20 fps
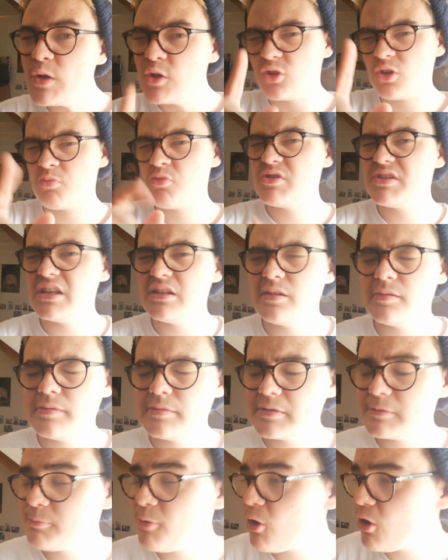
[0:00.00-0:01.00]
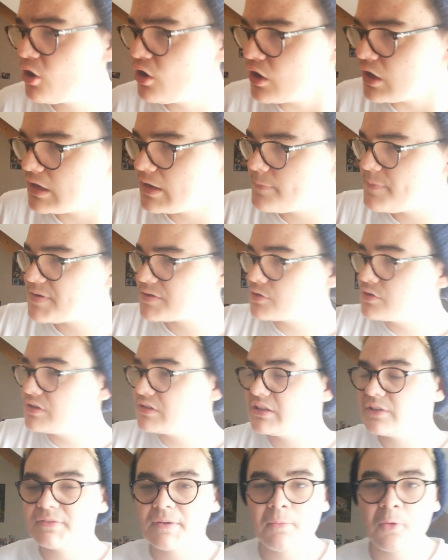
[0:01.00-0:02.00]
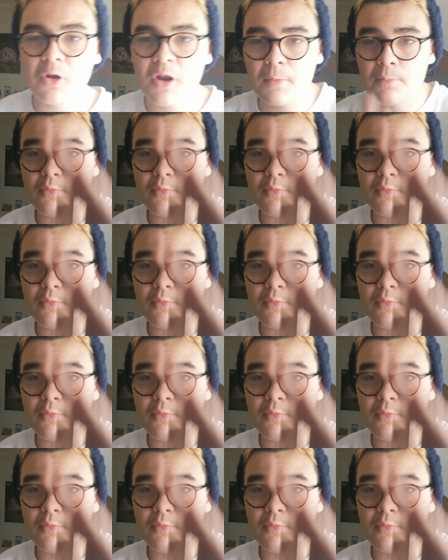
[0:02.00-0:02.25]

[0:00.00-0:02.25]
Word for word: Dans mon de les personnes étaient vraiment là